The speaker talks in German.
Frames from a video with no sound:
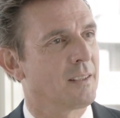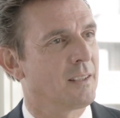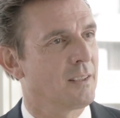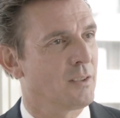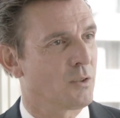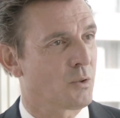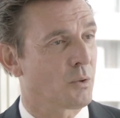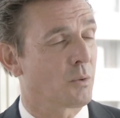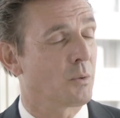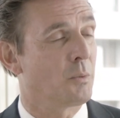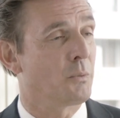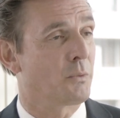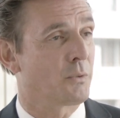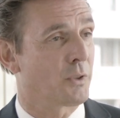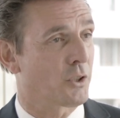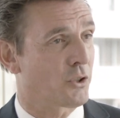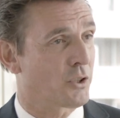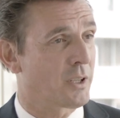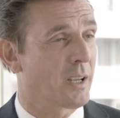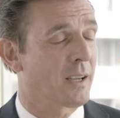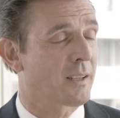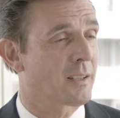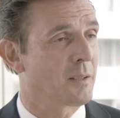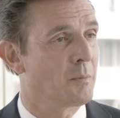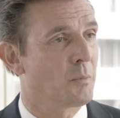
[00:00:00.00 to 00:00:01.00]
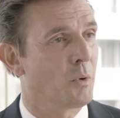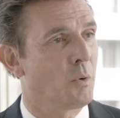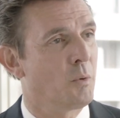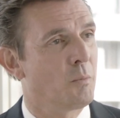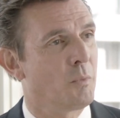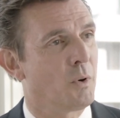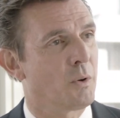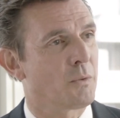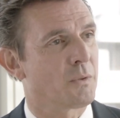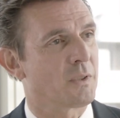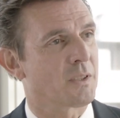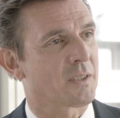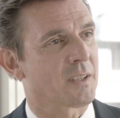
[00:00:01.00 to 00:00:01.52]
in Zukunft verstärkt im
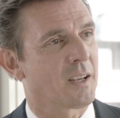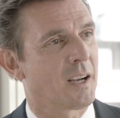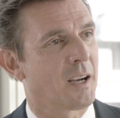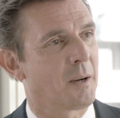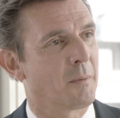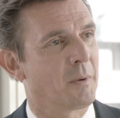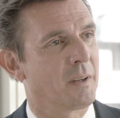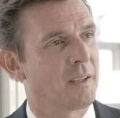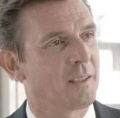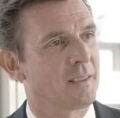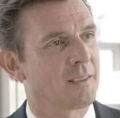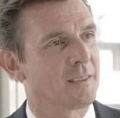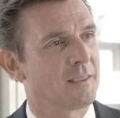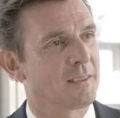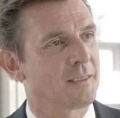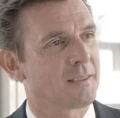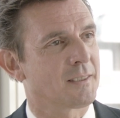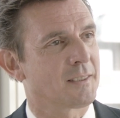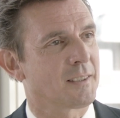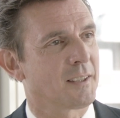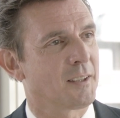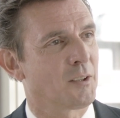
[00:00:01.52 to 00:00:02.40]
Homeoffice arbeitet,